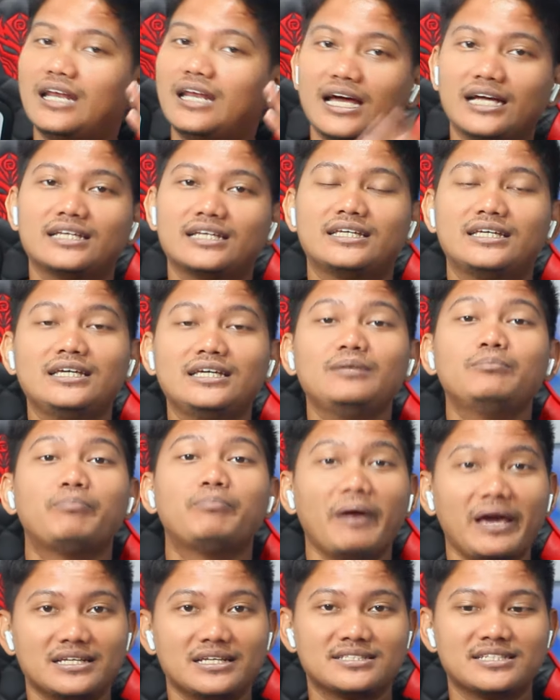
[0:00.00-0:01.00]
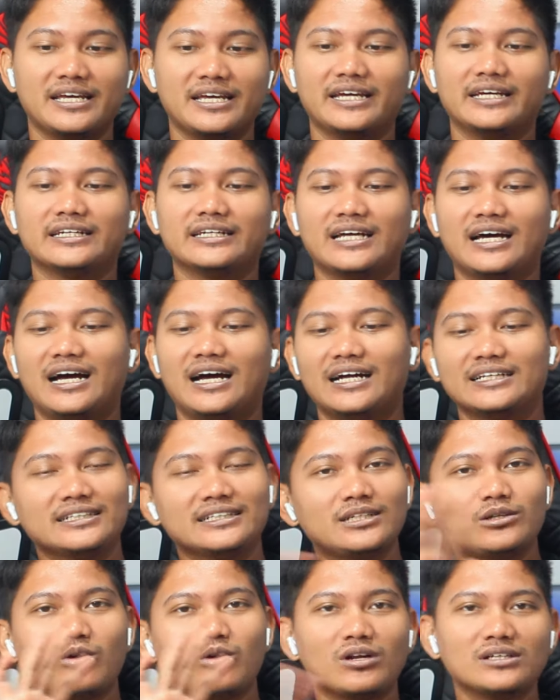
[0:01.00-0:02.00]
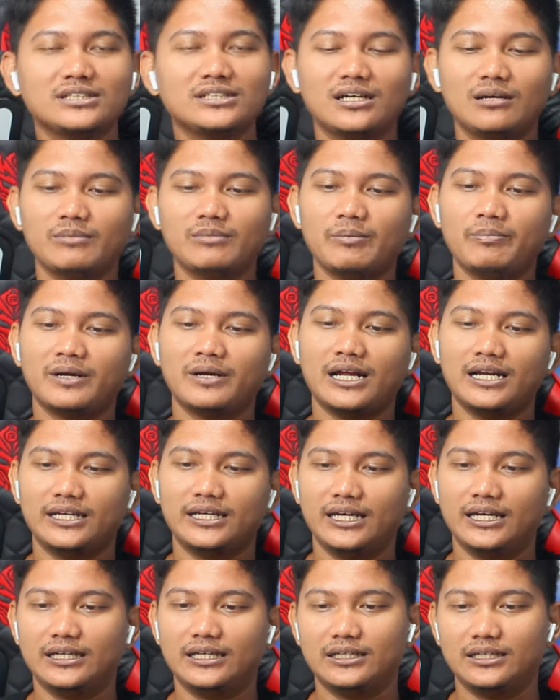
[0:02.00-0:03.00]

lagi best geng. Nah, jadi korang jangan baperan geng.